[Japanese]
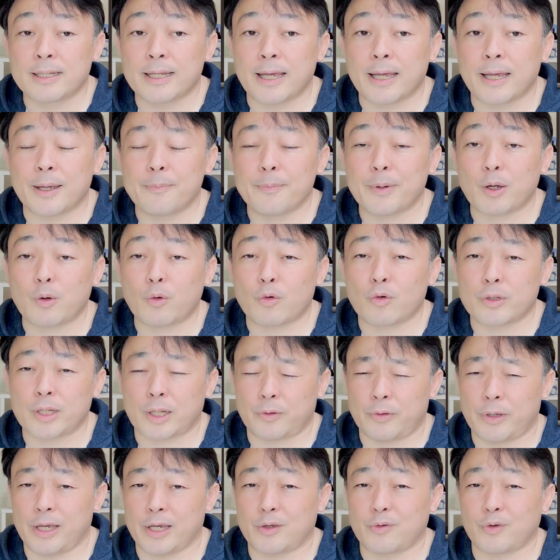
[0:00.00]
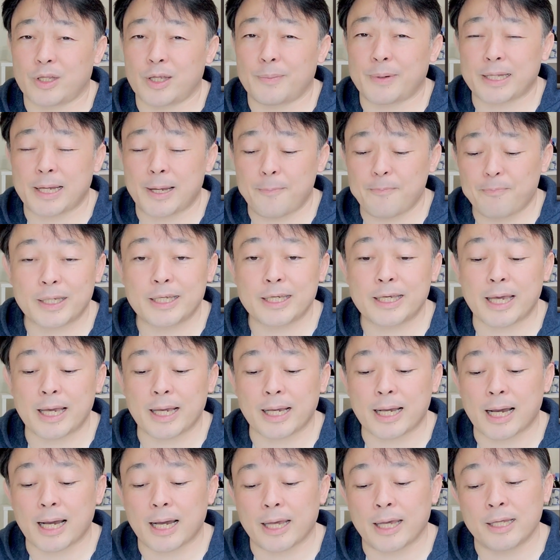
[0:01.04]
で、まあコロナの影響でまた期
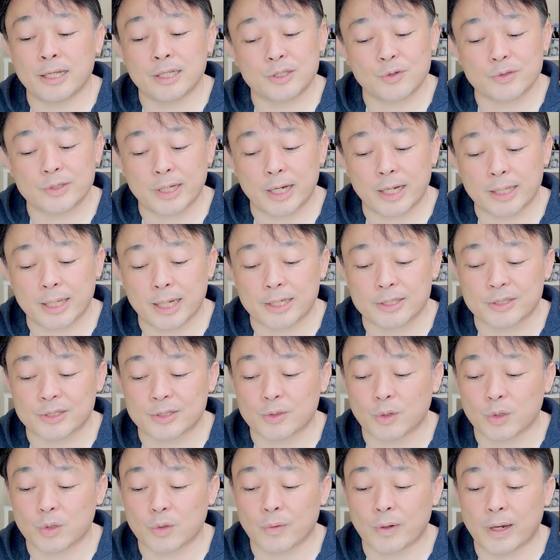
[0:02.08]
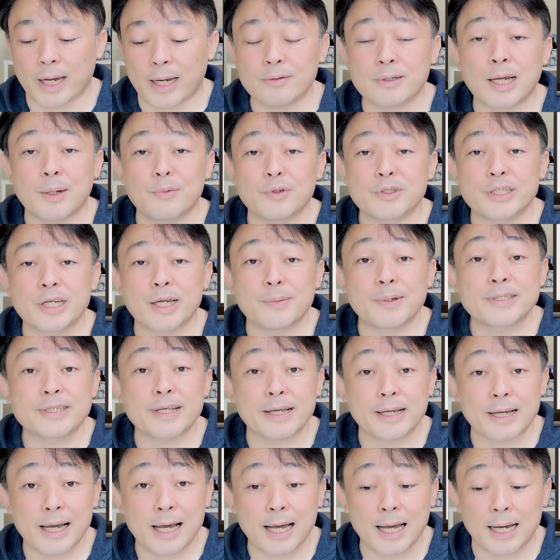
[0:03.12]
限が延長されたりすることはあるかもしれま
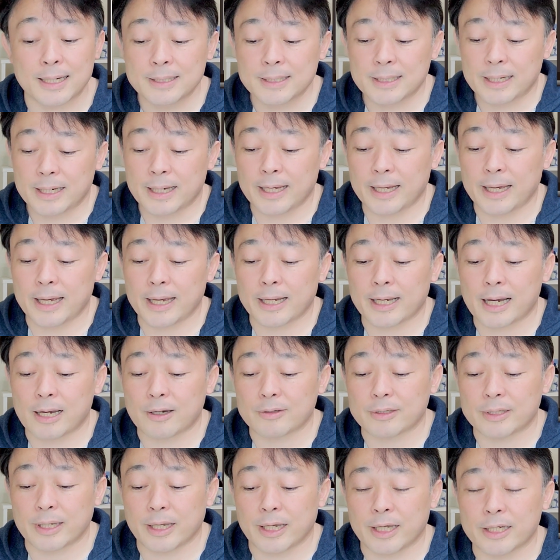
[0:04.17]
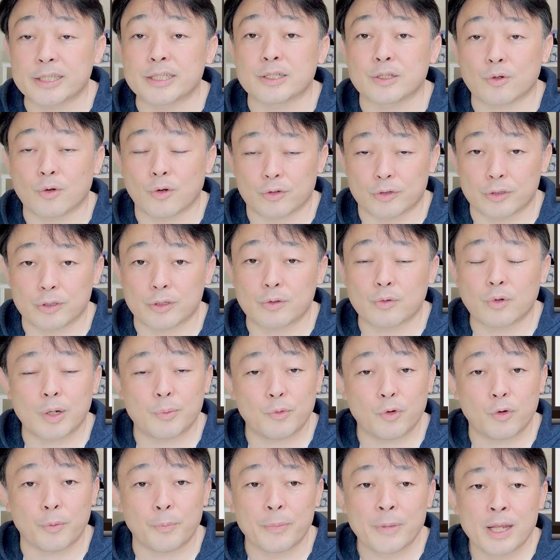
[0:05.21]
せんが、えー、確定申告。これ
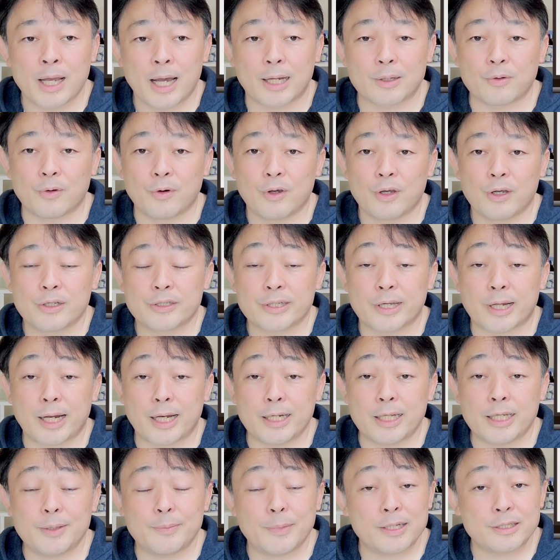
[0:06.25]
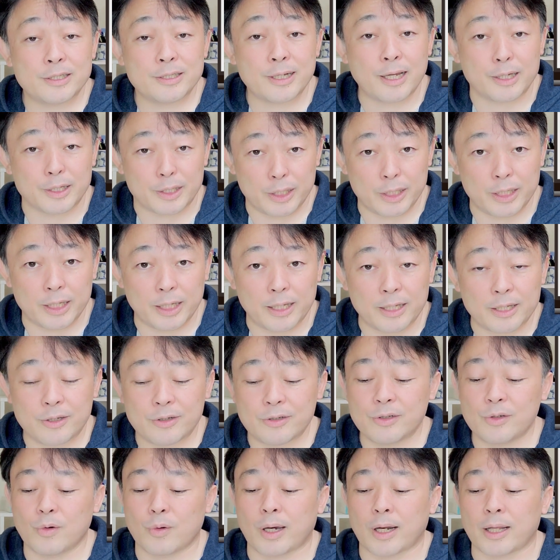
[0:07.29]
も、あの、サラリーマン時代に
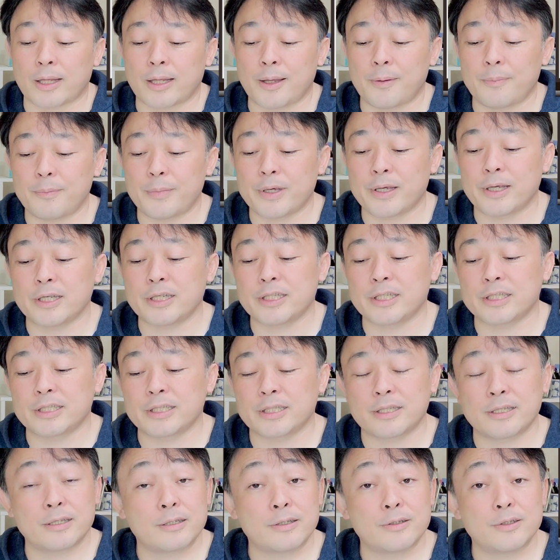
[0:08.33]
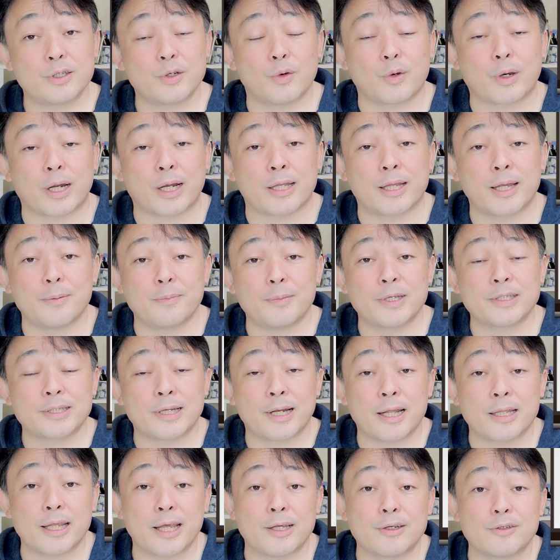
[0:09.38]
給与から転引きし、給料から転引き
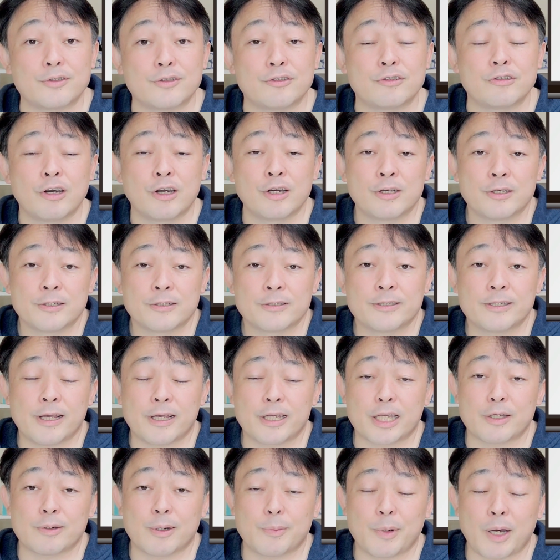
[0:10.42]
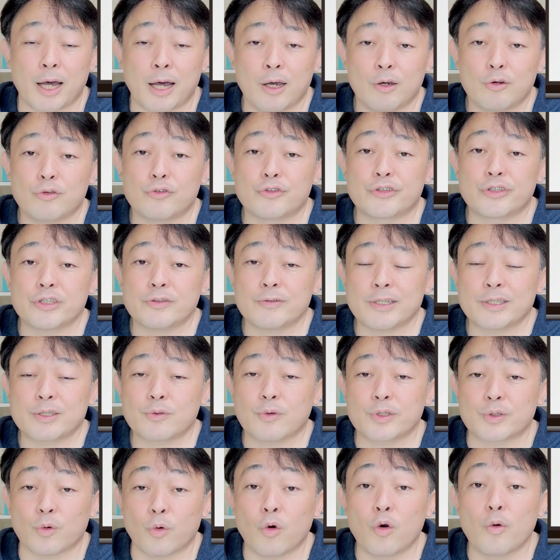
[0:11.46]
されている税金はまあ普通は
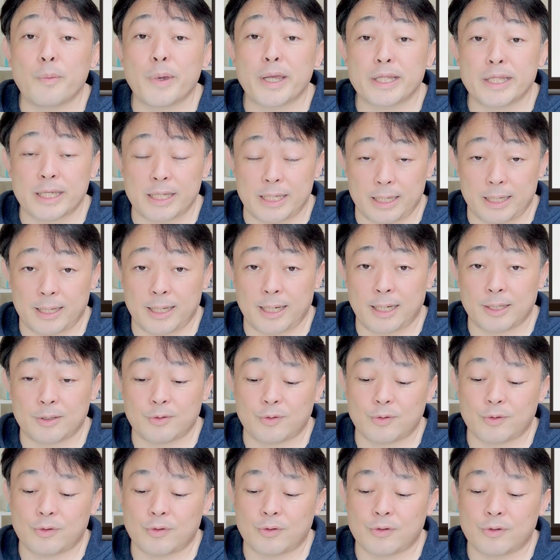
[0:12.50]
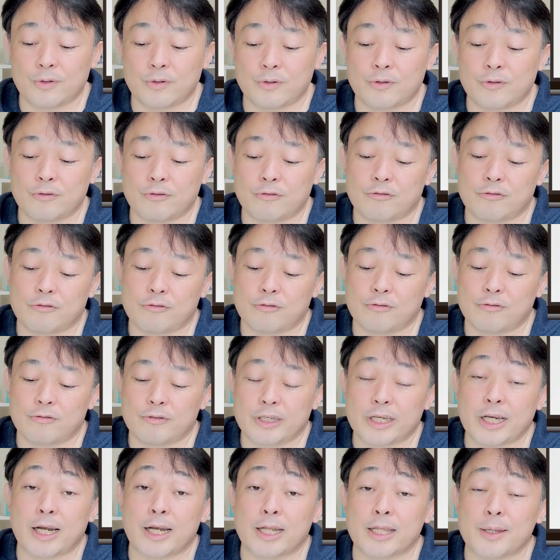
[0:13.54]
少し多めに、あのー、
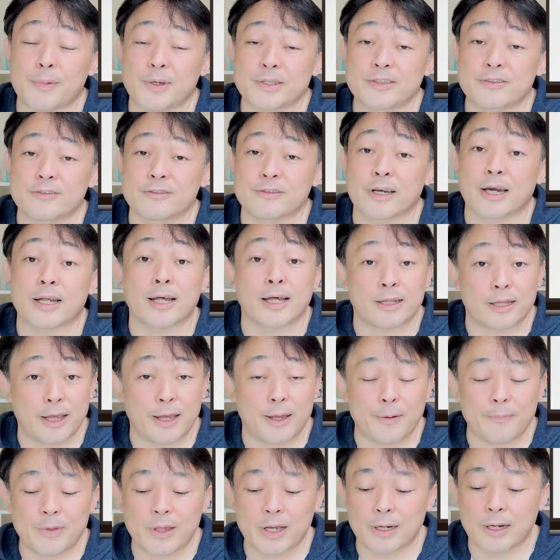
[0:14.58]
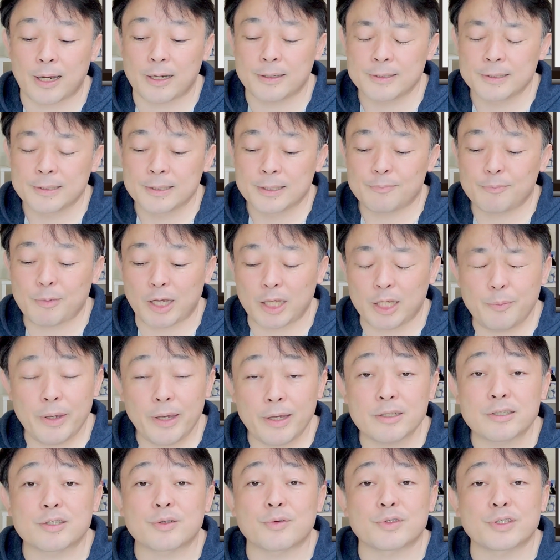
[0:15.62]
引かれてますからね。だから、まあ
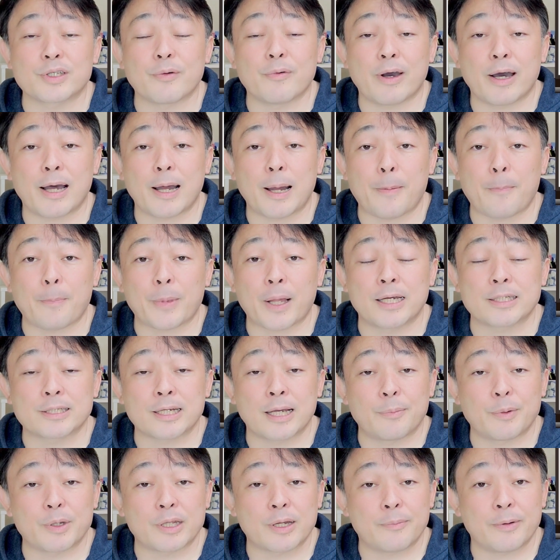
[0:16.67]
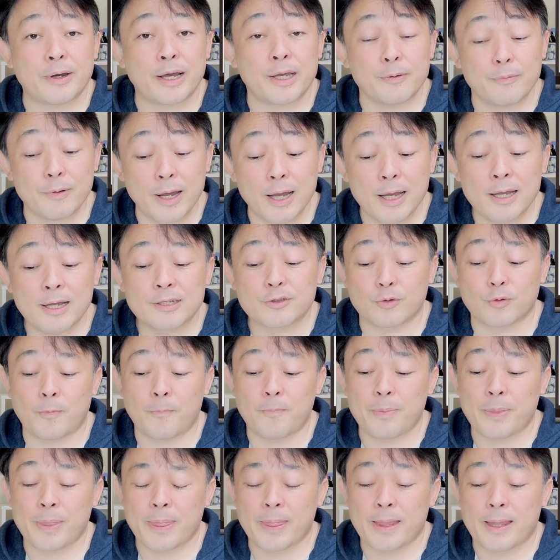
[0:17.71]
イメージとしては会社辞めた場合は、そ
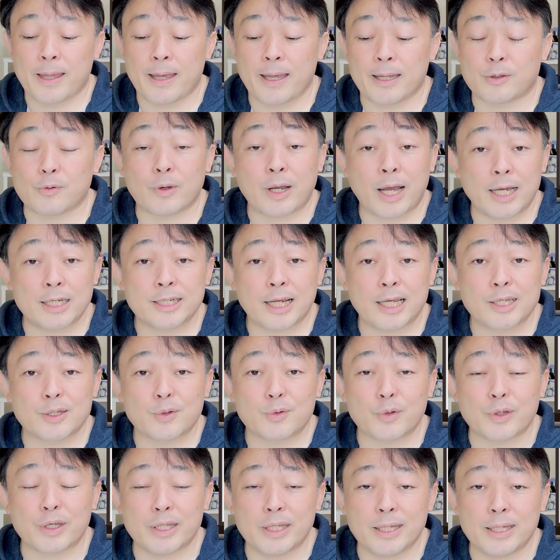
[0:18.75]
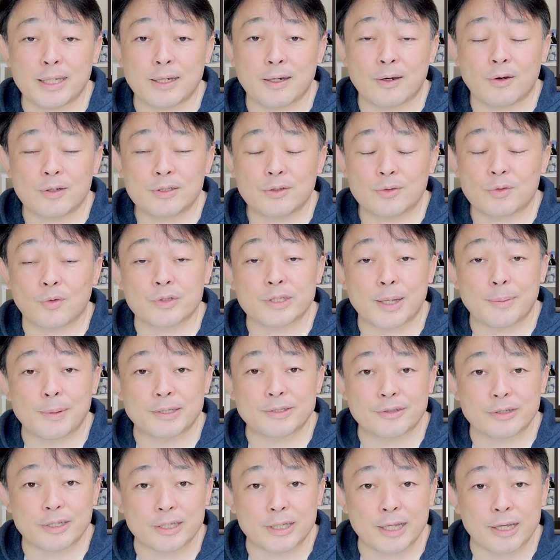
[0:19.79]
の、えっ、ー、と、会社員の時にちょっと納
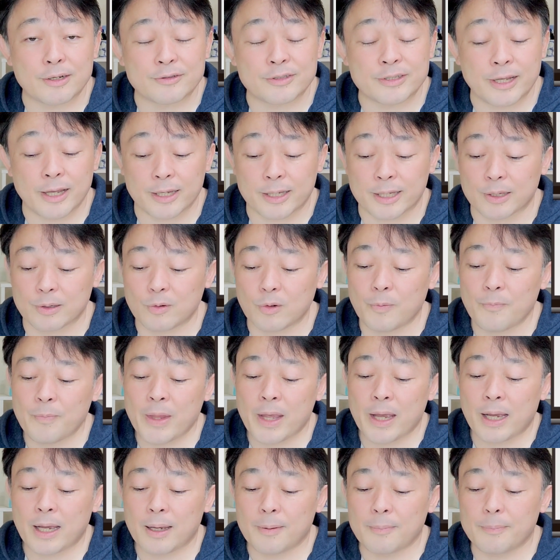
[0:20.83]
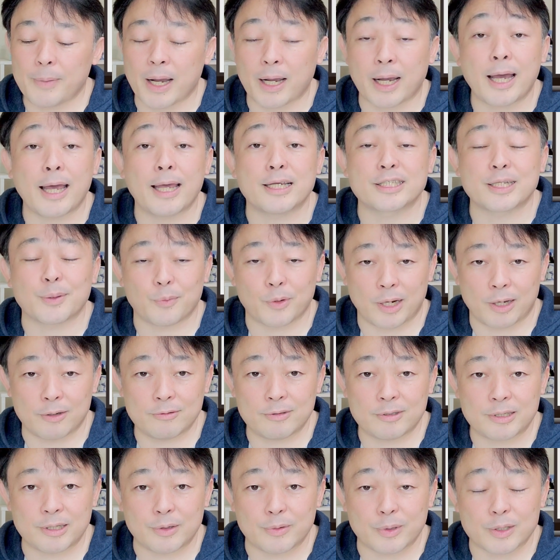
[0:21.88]
めすぎている税金を、まあ、返してもら
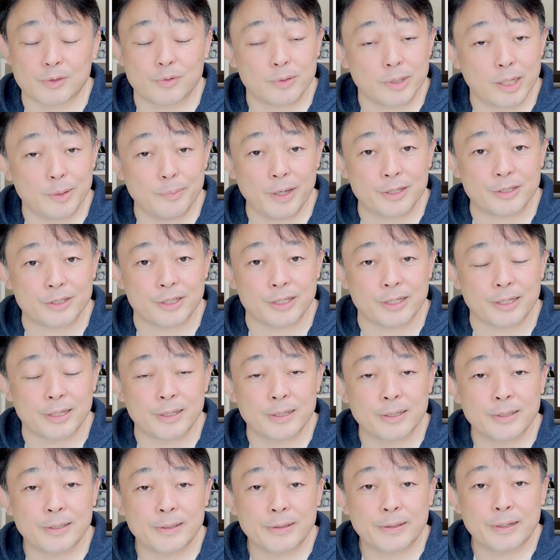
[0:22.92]
うっていう、そんなイメージ、